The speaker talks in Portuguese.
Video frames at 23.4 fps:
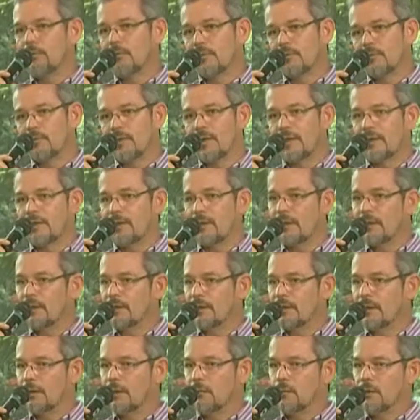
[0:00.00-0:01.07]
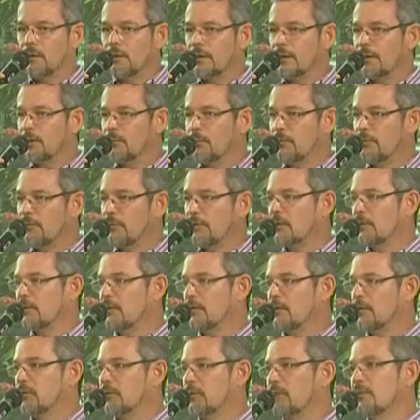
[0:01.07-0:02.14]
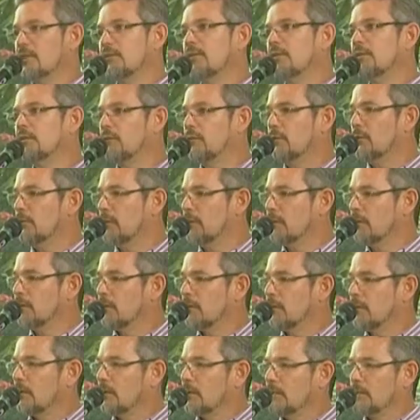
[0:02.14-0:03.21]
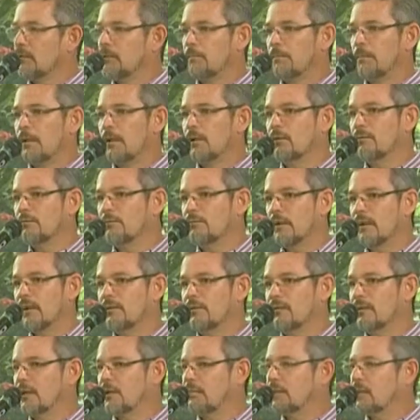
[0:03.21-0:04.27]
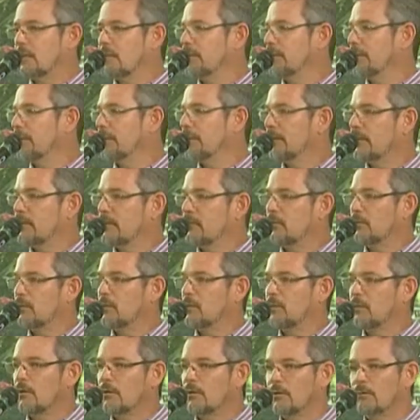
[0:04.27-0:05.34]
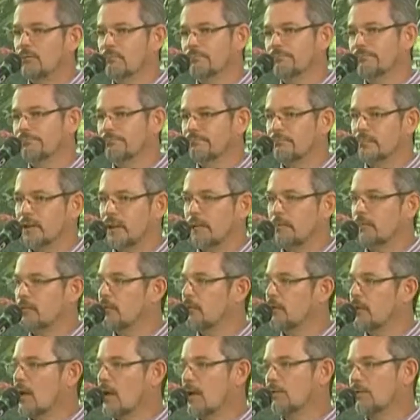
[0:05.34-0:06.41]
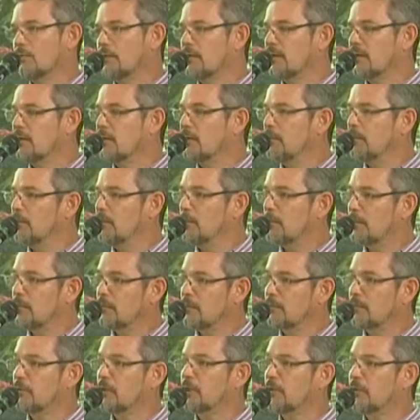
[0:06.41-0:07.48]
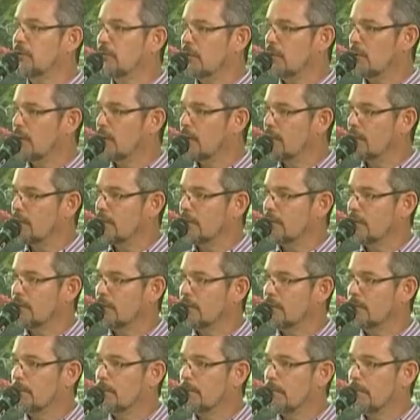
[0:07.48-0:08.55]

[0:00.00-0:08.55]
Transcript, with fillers: 70%, 80% das pessoas vêm de fora. Então, eles pegam basicamente é, o pessoal né, para os cargos mais simples, porque as pessoas não têm qualificação.